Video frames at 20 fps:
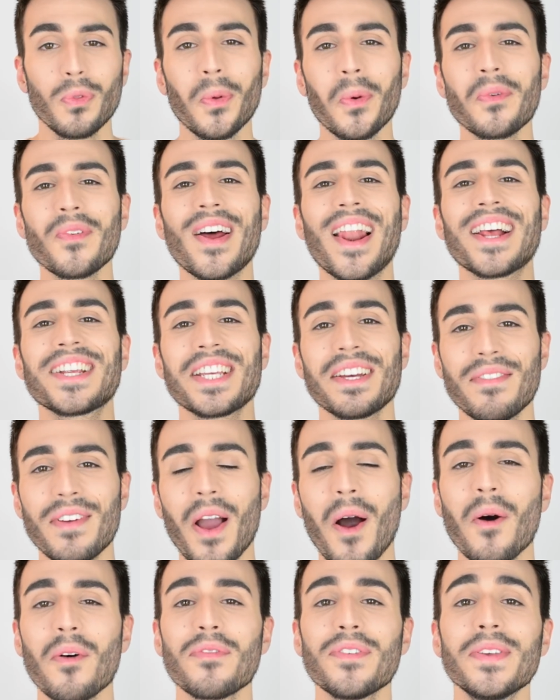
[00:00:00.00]
Donc voilà,
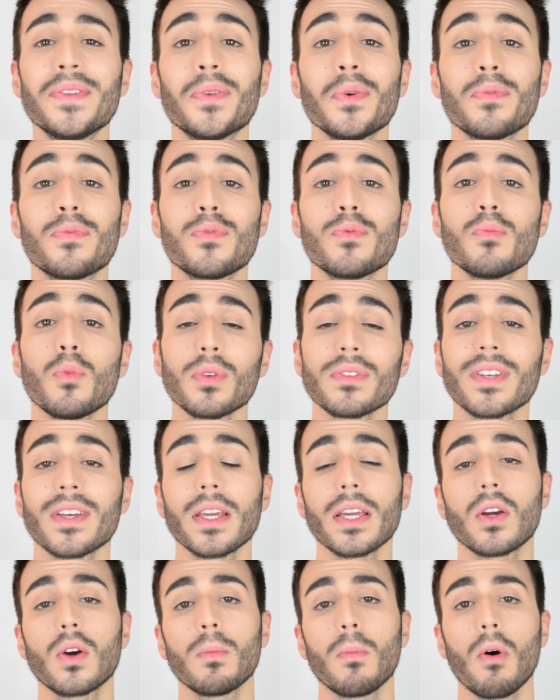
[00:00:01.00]
j'avais envie de vous
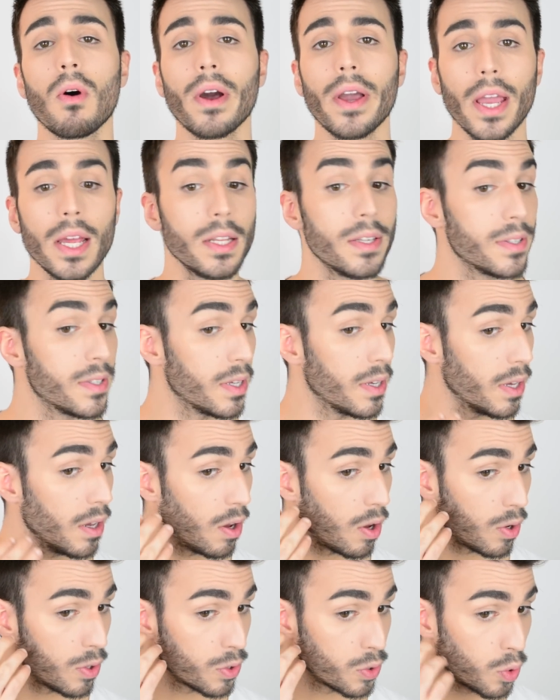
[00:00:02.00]
montrer comment
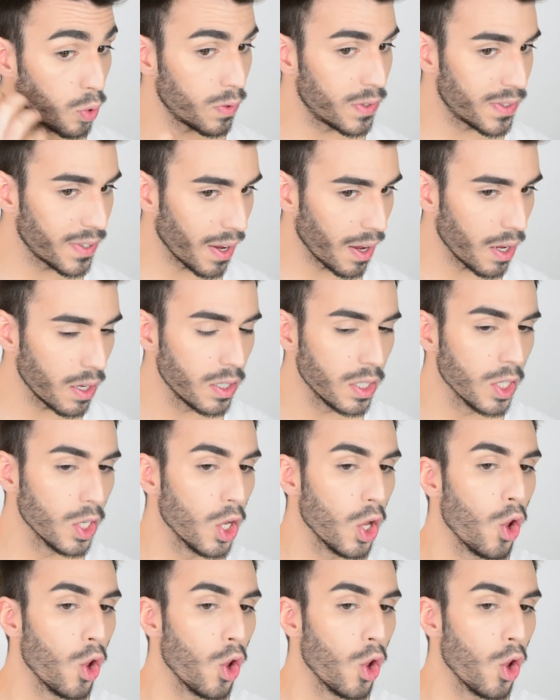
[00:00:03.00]
réaliser euh, ce teint.